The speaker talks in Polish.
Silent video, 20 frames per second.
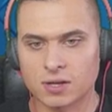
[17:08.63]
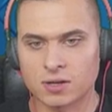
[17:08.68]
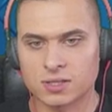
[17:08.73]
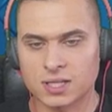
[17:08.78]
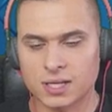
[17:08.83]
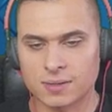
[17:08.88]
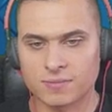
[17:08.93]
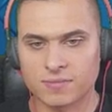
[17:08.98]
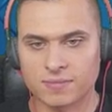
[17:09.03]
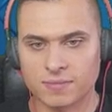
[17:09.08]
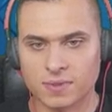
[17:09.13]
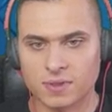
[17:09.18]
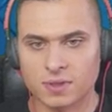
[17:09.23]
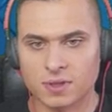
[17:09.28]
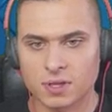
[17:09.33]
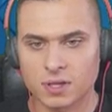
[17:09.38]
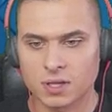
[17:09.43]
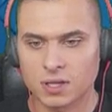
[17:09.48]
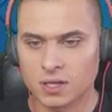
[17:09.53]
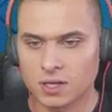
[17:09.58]
tam
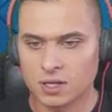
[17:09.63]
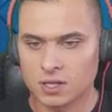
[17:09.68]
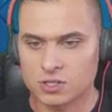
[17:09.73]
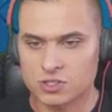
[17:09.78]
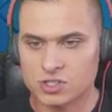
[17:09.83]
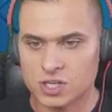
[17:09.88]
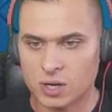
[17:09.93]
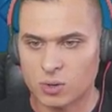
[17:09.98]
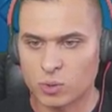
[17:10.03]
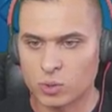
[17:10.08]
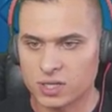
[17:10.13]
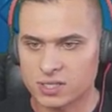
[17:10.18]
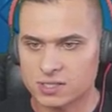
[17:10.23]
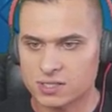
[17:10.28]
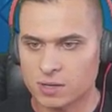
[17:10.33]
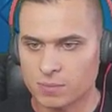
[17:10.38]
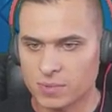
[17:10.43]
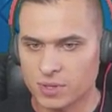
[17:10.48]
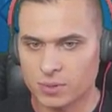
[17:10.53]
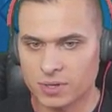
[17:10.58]
szału nie
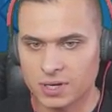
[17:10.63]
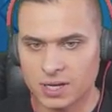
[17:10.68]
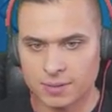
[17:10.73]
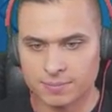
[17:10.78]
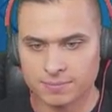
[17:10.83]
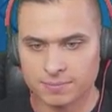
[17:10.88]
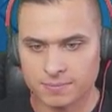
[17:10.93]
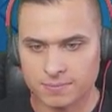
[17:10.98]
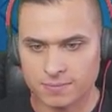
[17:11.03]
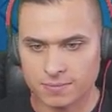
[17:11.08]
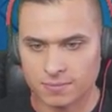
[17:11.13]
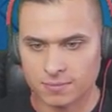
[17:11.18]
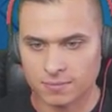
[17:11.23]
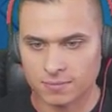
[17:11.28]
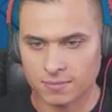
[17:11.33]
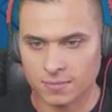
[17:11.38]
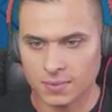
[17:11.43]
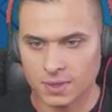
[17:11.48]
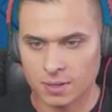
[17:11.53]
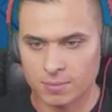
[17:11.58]
zrobiły nam.
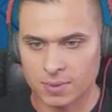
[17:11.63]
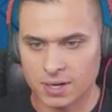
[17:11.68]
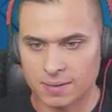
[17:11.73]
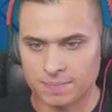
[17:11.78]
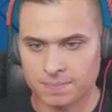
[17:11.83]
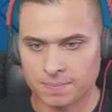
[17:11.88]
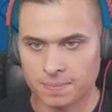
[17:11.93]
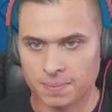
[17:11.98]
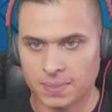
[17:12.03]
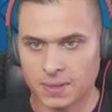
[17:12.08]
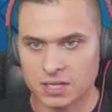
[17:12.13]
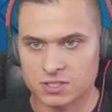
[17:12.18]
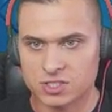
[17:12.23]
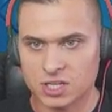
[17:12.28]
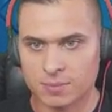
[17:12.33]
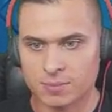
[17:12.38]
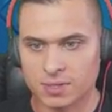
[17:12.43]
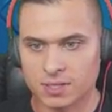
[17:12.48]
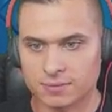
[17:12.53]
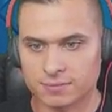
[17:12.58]
Dobra,
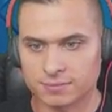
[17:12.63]
jedziemy.